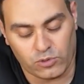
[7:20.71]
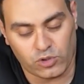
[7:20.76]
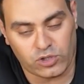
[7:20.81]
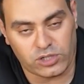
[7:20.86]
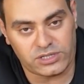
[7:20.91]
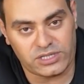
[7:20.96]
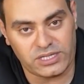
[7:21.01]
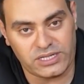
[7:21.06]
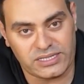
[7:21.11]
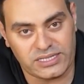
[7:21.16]

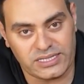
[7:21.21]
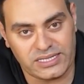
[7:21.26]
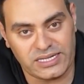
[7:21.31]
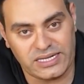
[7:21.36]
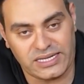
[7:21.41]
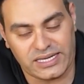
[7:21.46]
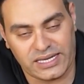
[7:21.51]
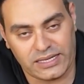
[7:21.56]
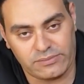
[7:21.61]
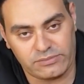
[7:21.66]
مقاتله الجيل
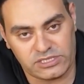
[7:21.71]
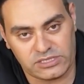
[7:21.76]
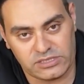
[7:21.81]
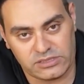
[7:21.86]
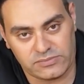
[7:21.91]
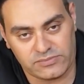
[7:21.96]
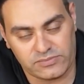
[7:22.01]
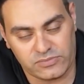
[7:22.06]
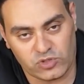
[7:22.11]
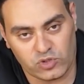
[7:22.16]

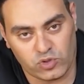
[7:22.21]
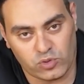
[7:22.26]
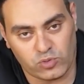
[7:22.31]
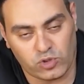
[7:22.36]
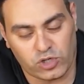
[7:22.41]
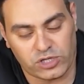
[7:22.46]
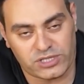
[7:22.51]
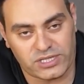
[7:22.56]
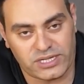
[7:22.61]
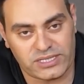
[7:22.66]
الخامس
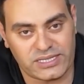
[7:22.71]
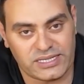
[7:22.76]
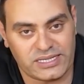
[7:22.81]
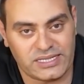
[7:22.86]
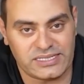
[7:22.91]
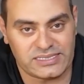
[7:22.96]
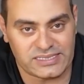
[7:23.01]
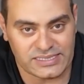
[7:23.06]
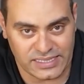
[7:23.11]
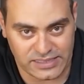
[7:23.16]
ومقاتلات
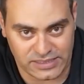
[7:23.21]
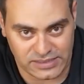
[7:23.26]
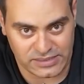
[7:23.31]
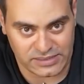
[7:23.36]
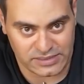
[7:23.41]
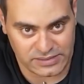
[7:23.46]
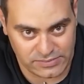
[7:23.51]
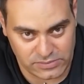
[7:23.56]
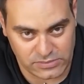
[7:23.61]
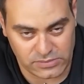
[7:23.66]
الجيل
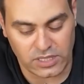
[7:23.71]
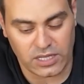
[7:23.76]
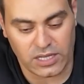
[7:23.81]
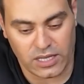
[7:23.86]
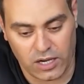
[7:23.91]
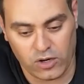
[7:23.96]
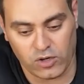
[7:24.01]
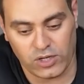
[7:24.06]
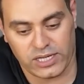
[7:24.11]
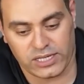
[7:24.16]
السادس
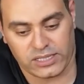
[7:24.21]
هقول